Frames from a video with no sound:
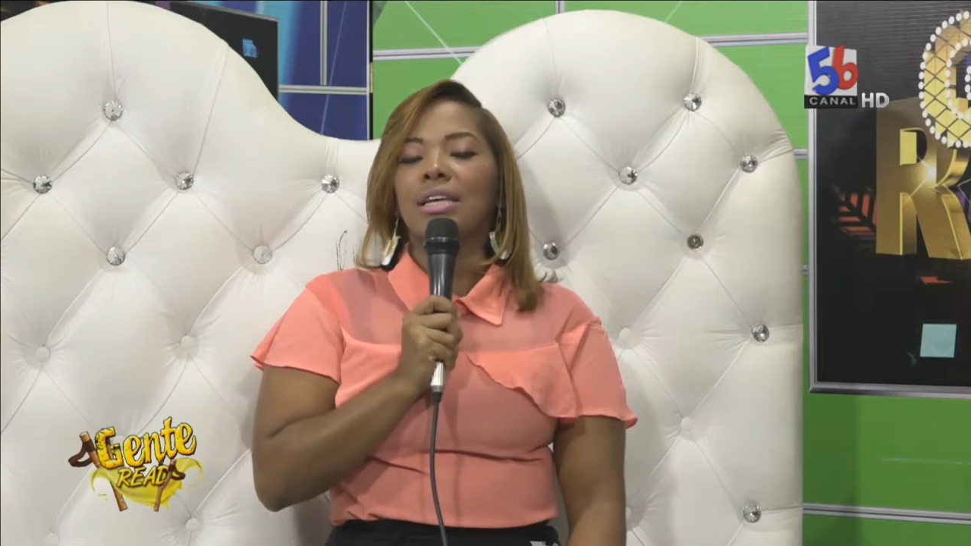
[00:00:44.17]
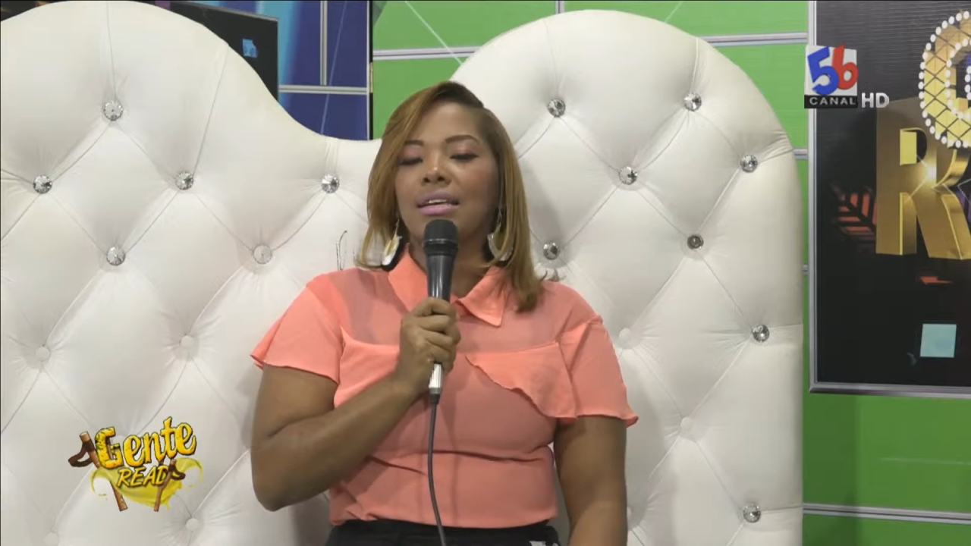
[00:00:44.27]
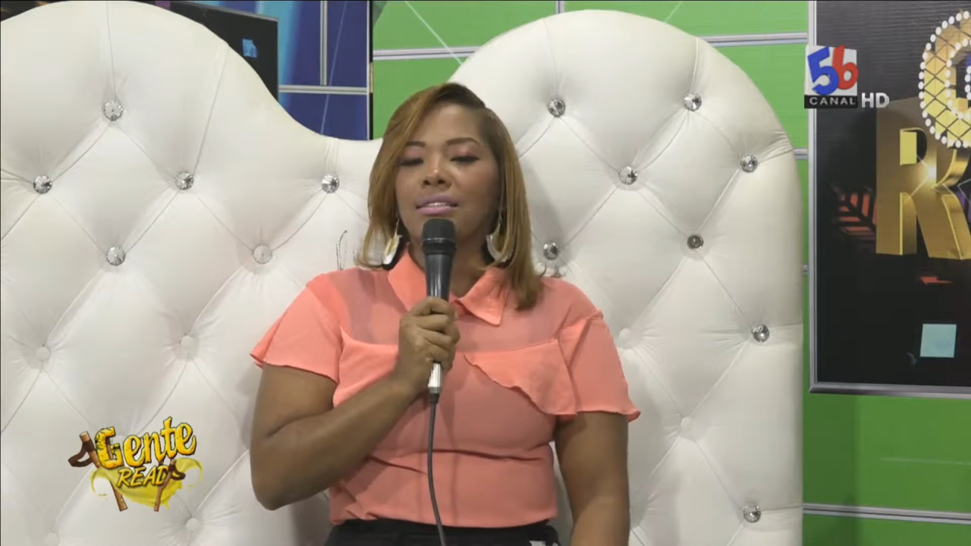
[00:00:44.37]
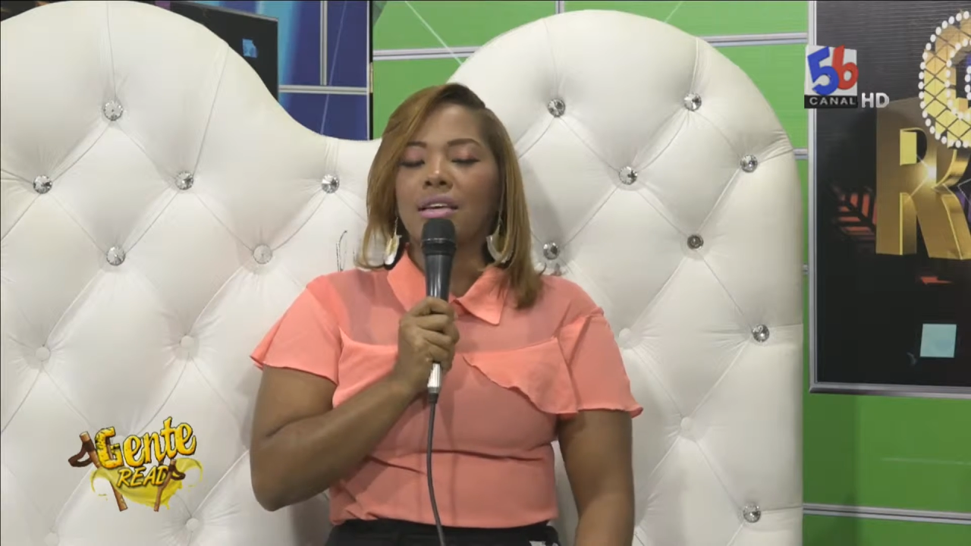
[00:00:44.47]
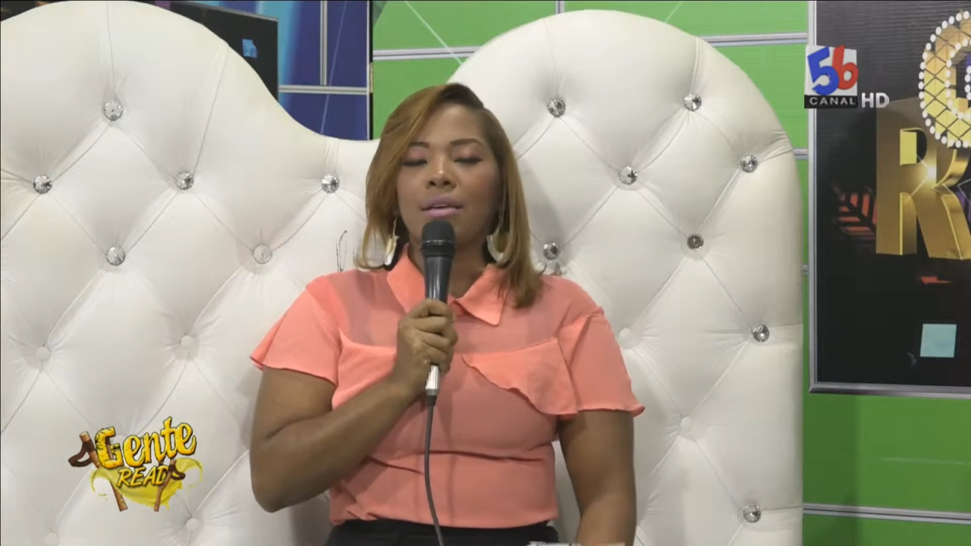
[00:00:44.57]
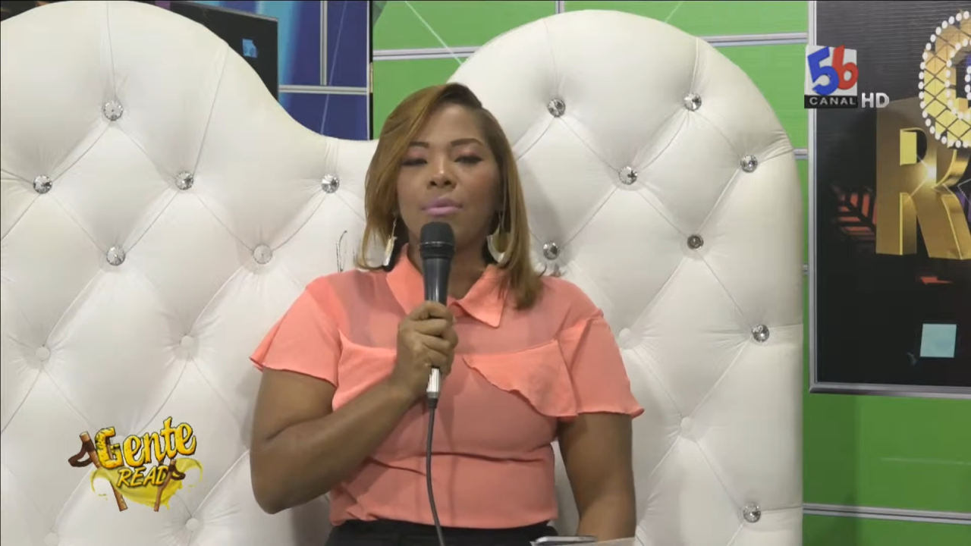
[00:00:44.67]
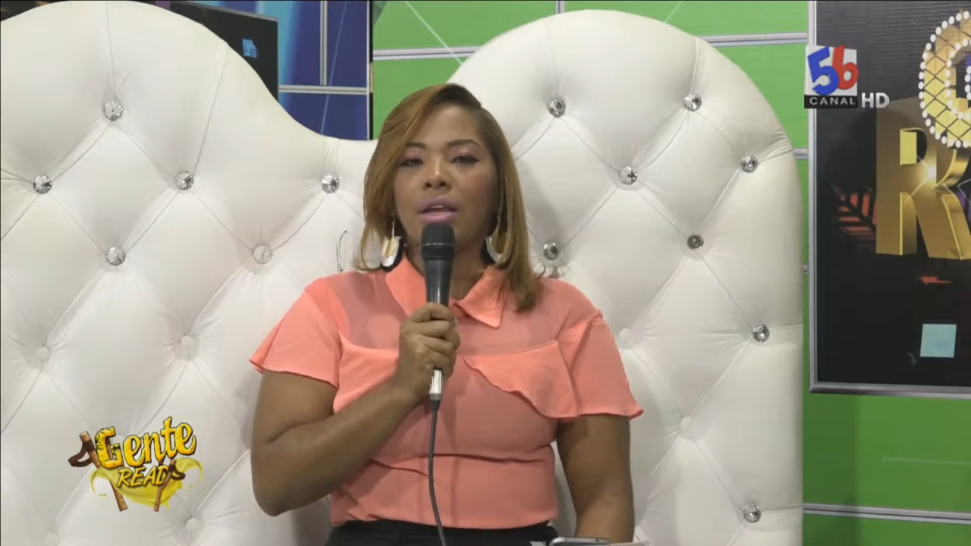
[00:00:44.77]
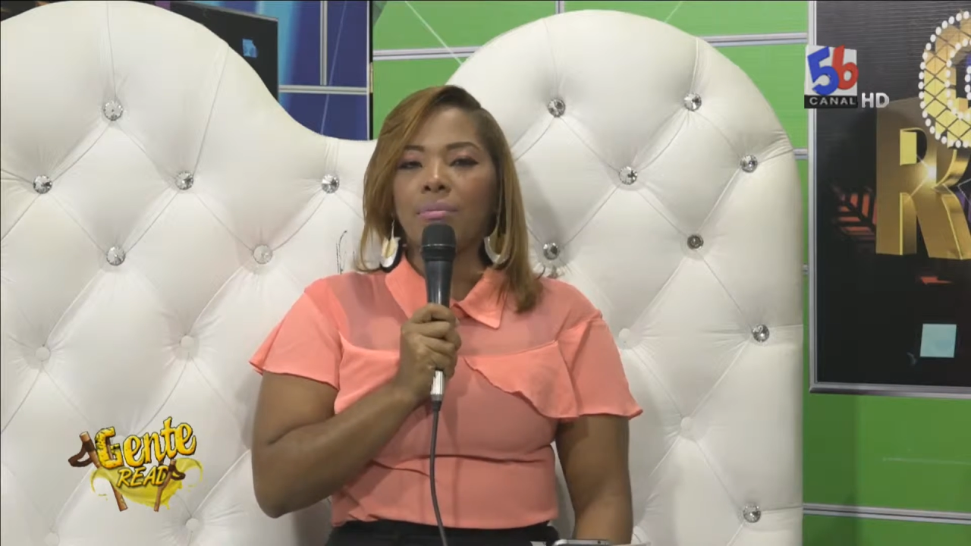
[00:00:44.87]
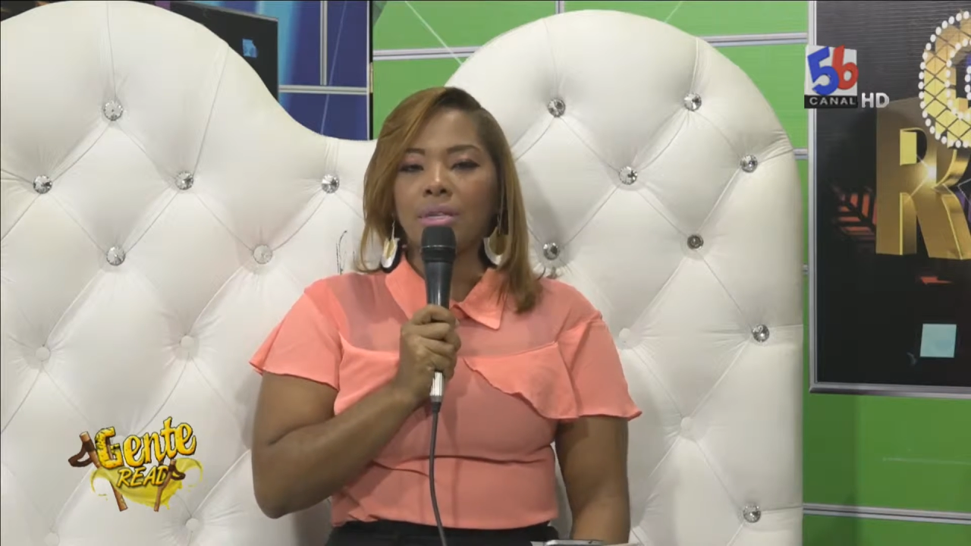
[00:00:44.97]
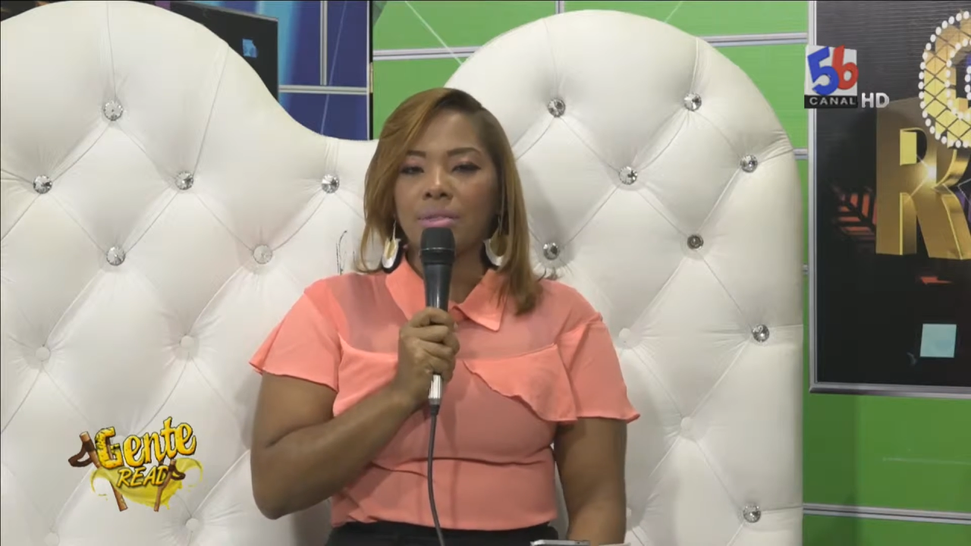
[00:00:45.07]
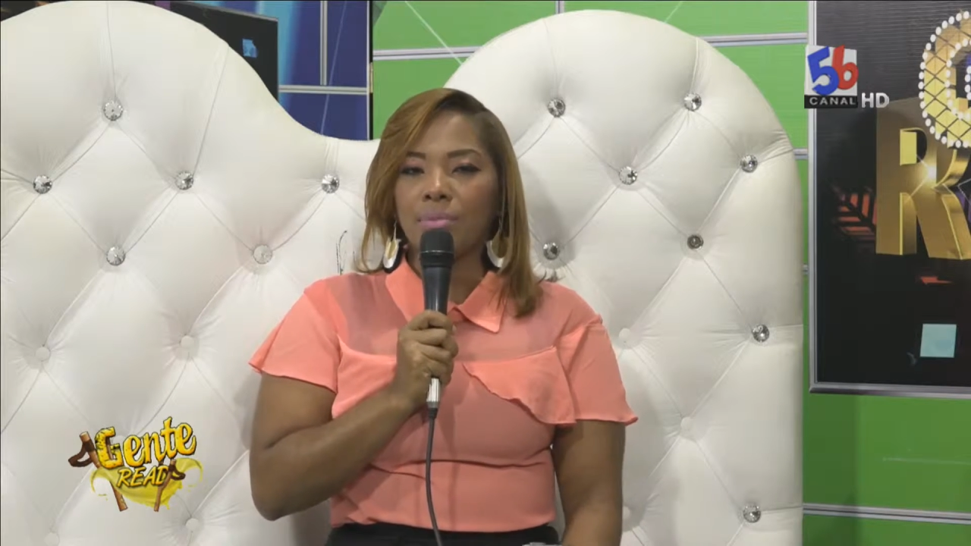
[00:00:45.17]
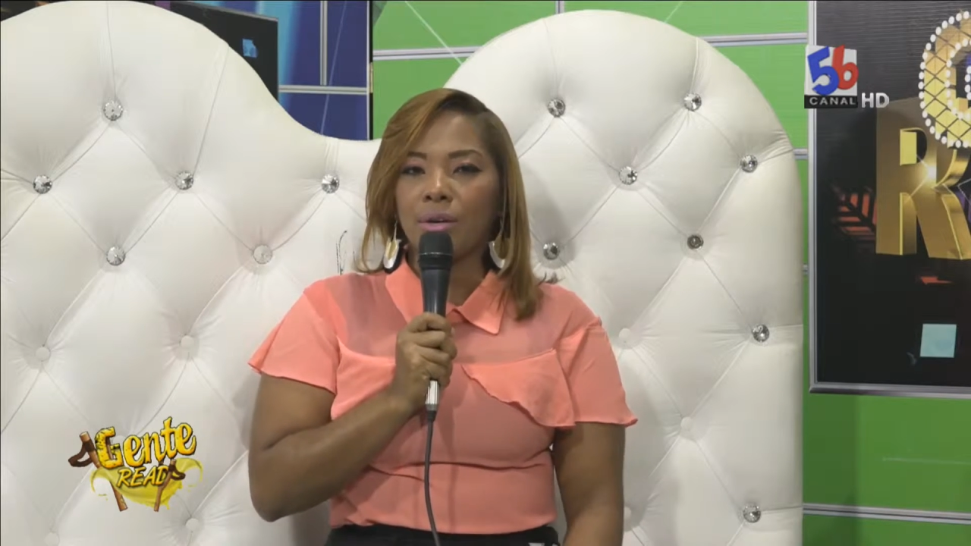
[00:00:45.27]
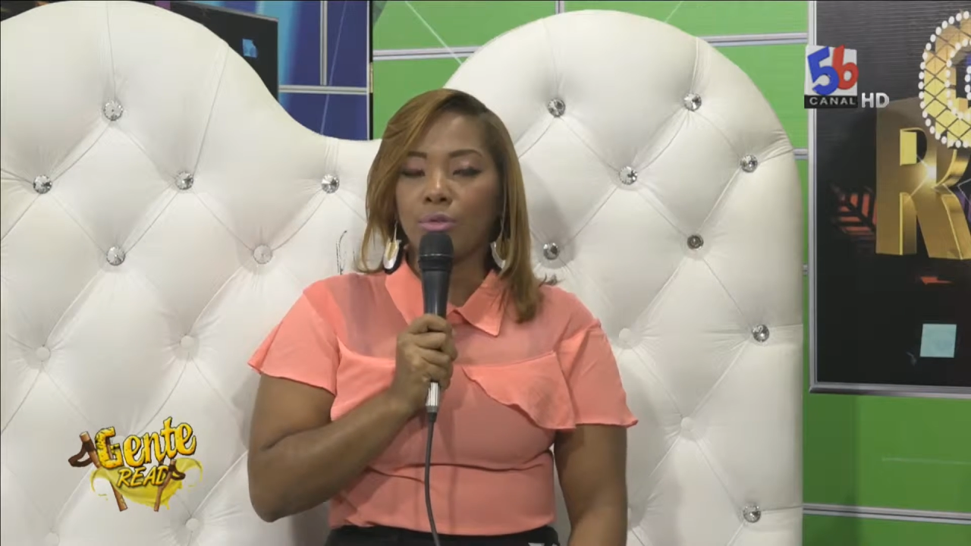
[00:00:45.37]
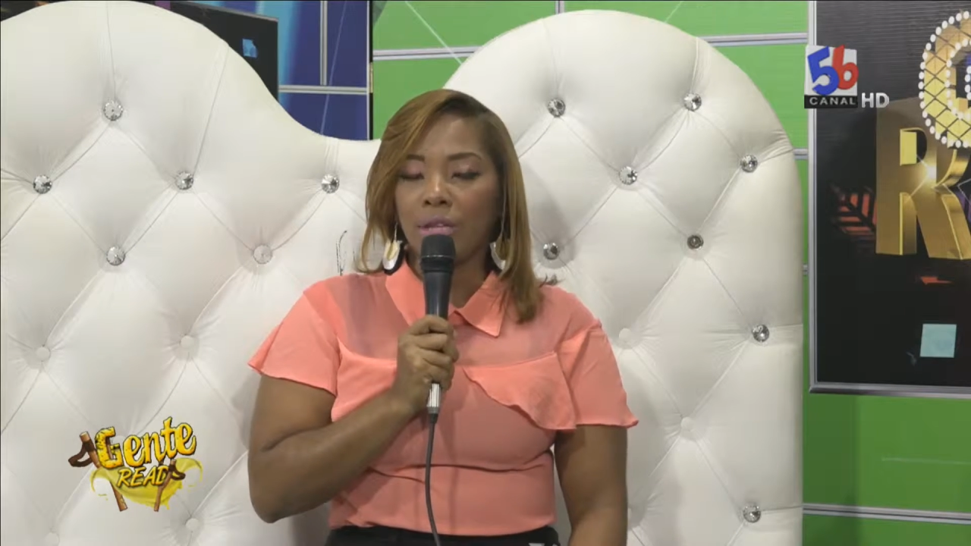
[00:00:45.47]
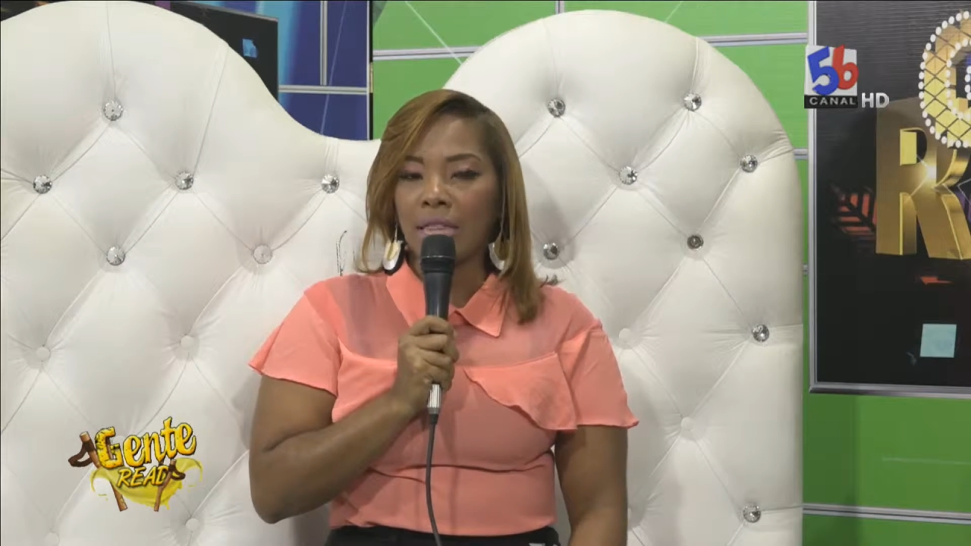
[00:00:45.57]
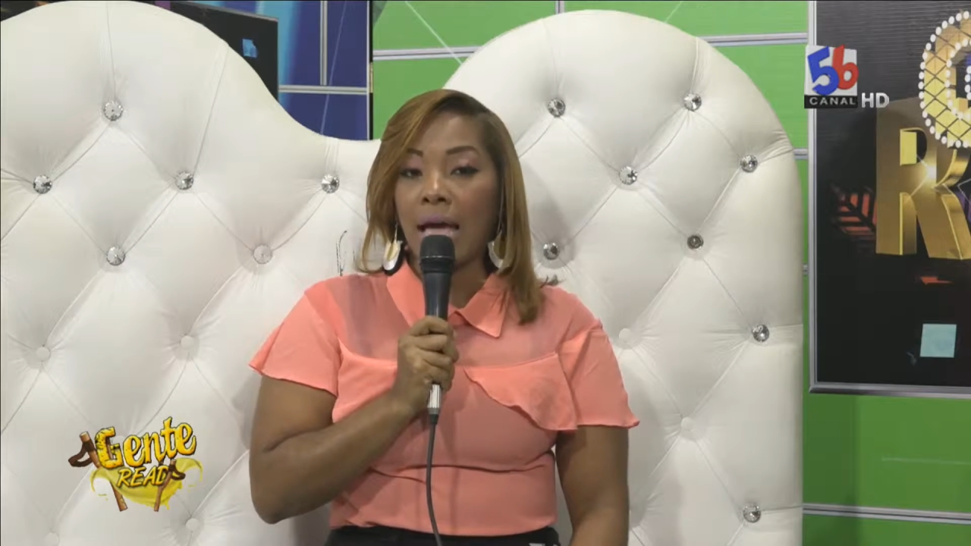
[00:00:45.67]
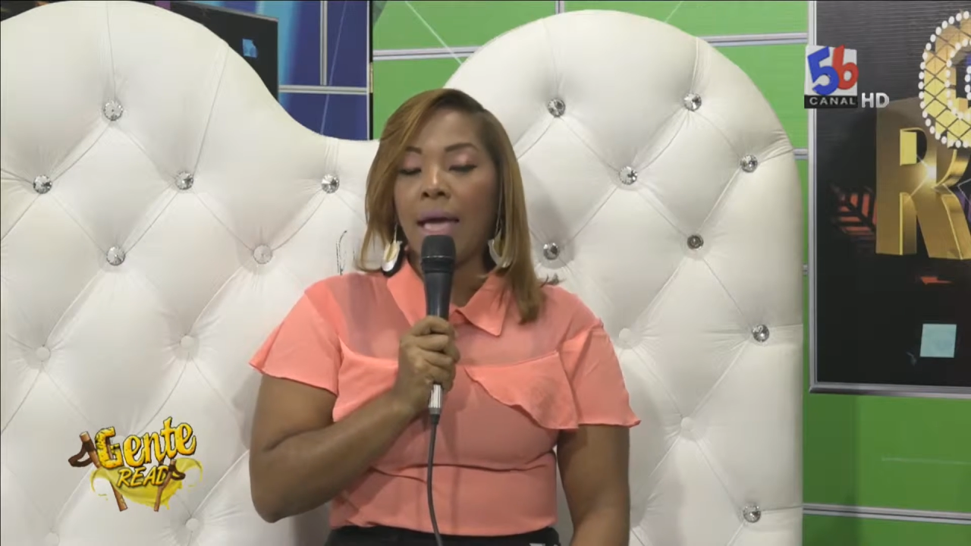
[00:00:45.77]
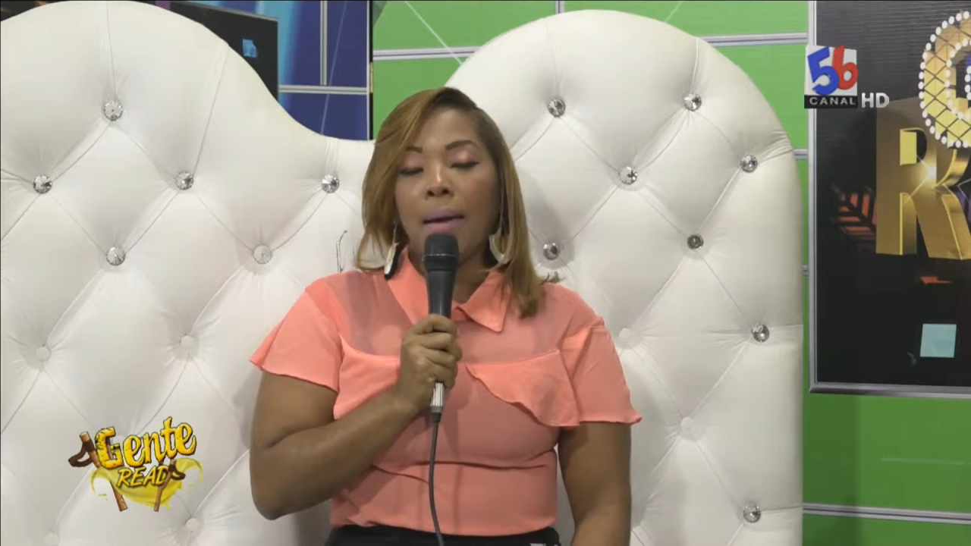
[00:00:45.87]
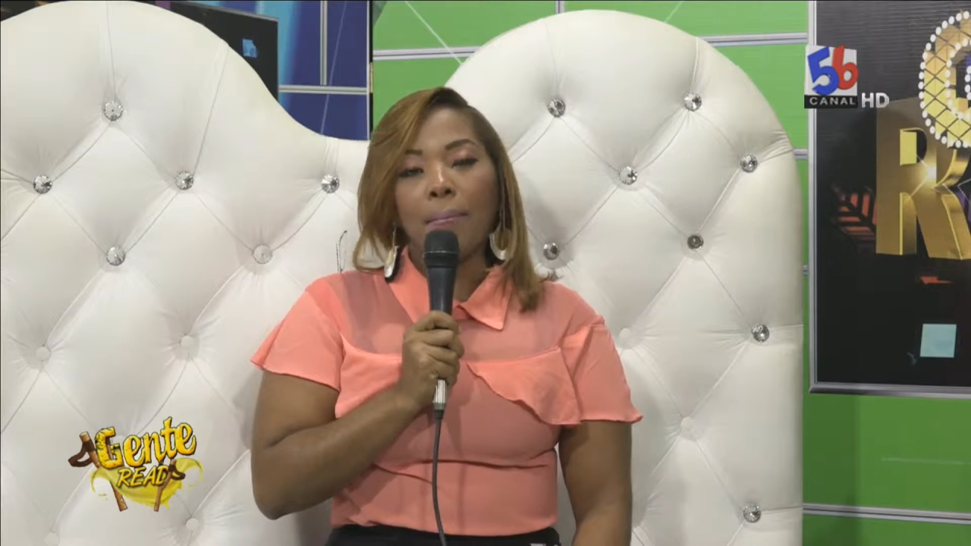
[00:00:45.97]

de que seguimos la misma rutina.